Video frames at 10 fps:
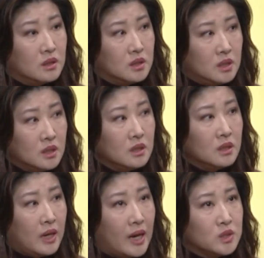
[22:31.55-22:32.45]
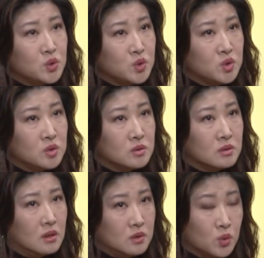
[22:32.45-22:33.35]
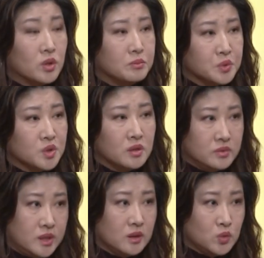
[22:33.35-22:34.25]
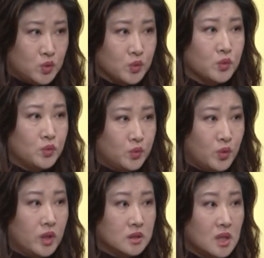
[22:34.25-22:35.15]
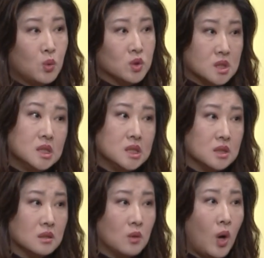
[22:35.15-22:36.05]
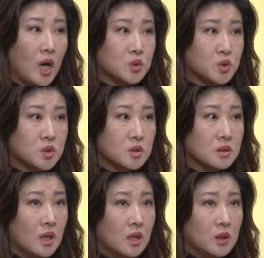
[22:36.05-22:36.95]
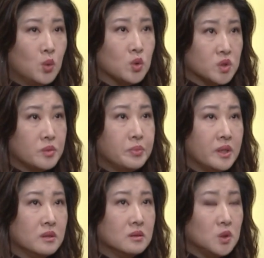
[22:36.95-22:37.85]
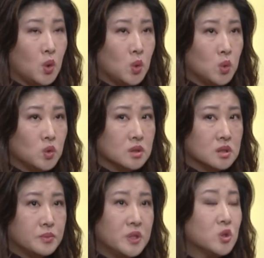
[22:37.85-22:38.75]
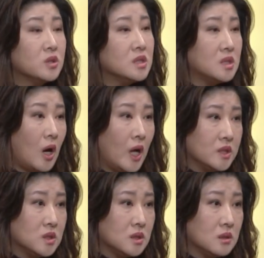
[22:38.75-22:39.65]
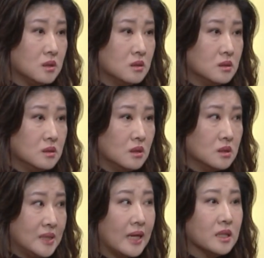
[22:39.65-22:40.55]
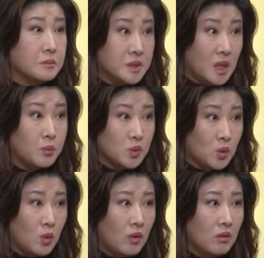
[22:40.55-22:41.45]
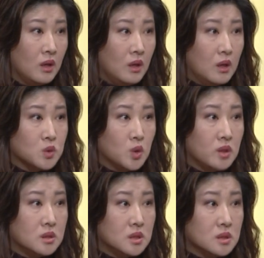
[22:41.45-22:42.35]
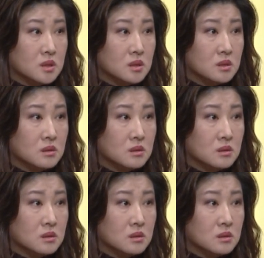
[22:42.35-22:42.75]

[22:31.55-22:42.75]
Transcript: 应该就是很多人不是很清楚。对，像我自己的话，就是因为我身边有 special needs 小孩子的家庭比较不多，对，所以其实而且可